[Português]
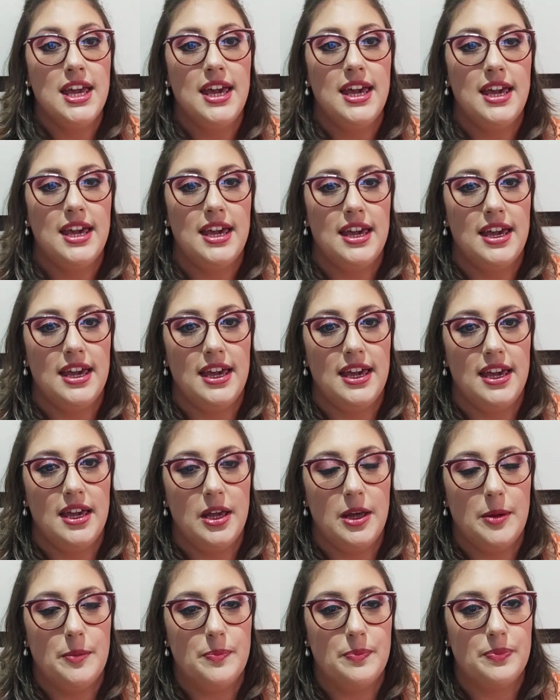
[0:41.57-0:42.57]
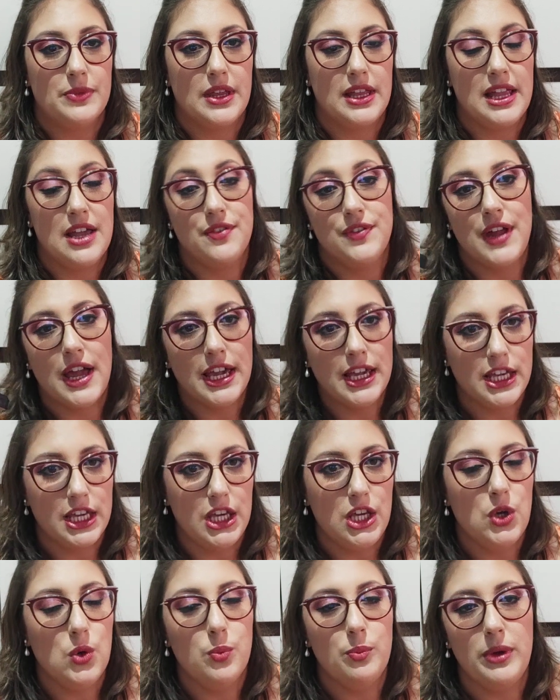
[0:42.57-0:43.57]
É, ele é
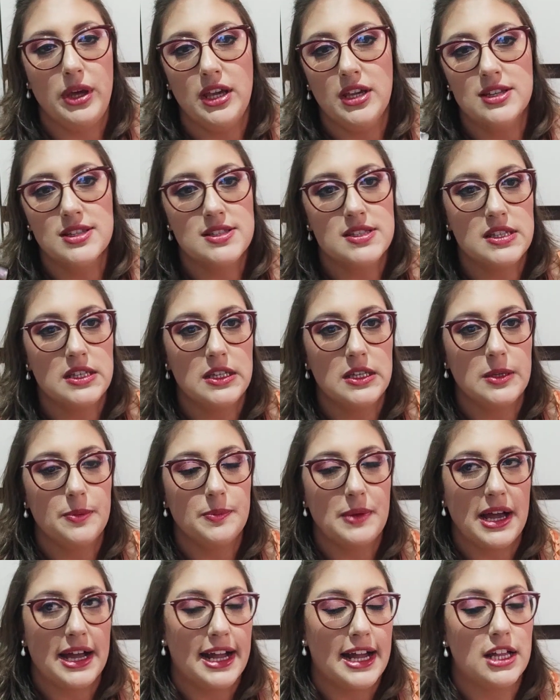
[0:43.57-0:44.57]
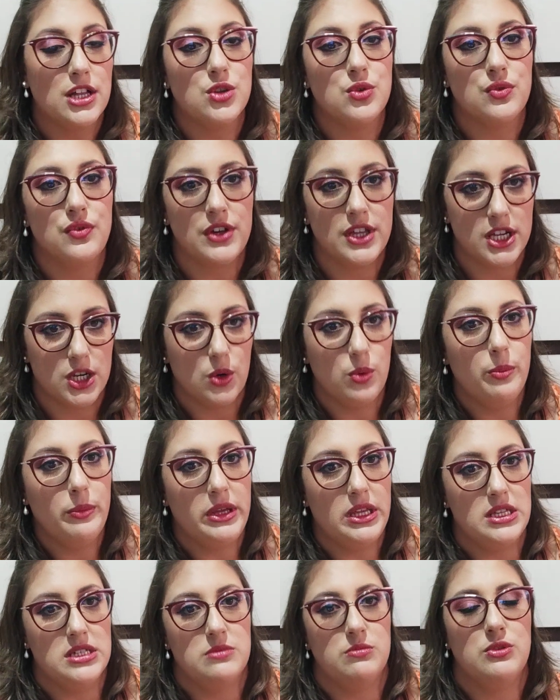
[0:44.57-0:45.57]
fraquinho, bem assim, a cara do verão
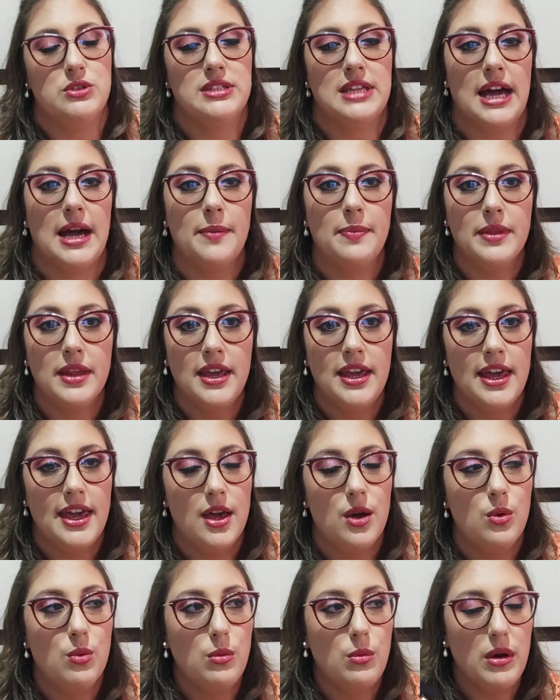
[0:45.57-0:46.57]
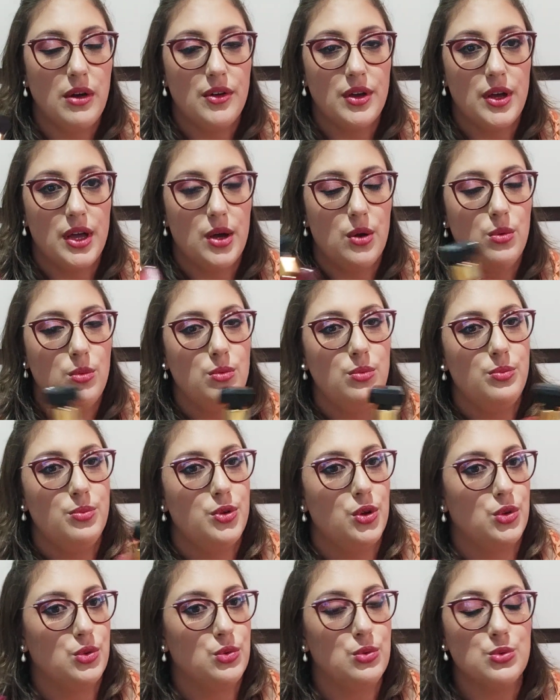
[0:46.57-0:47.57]
mesmo, tá? É, uma, é um
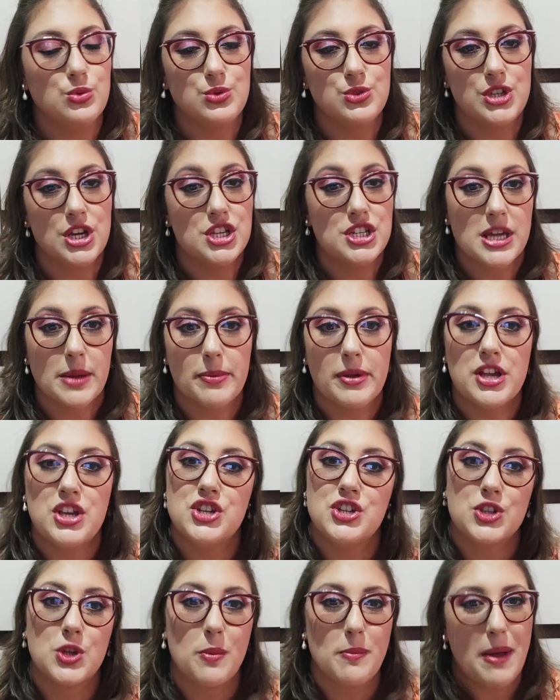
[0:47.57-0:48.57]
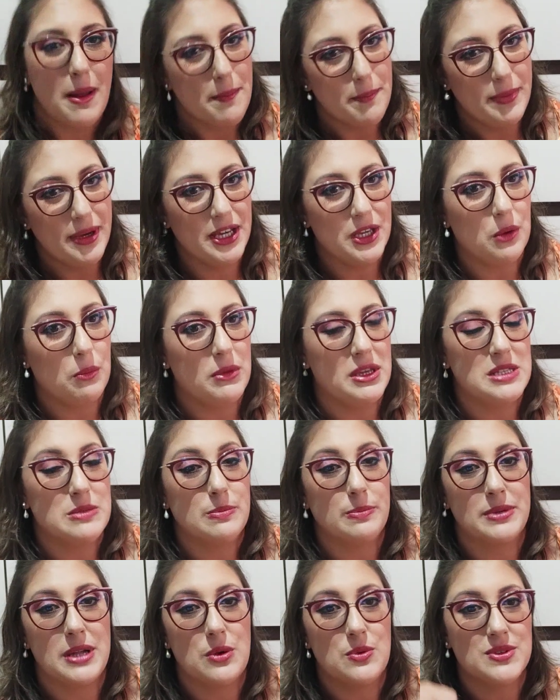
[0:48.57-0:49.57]
produto, gente, que é pra gente tomar banho
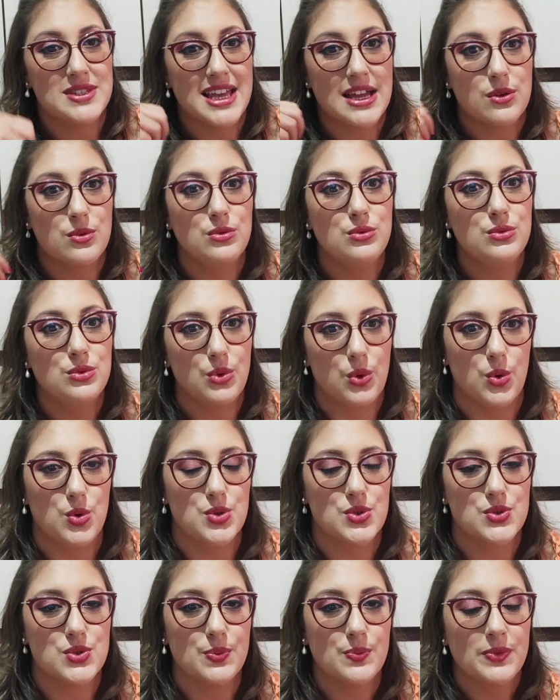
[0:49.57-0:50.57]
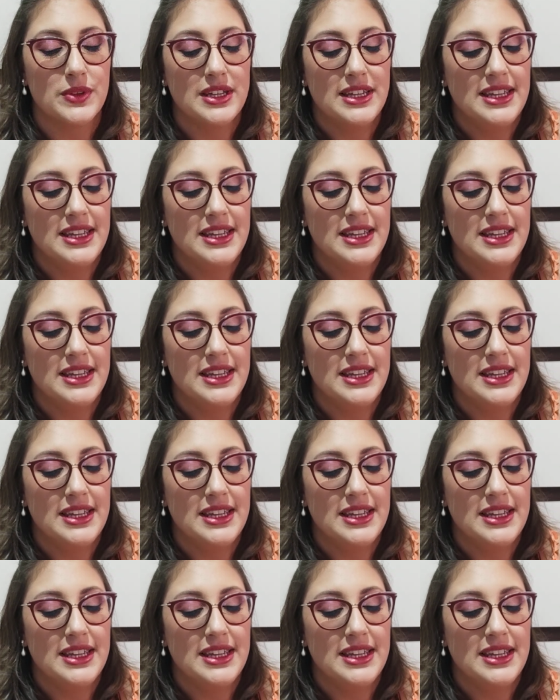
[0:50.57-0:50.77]
mesmo, pra usar com gosto.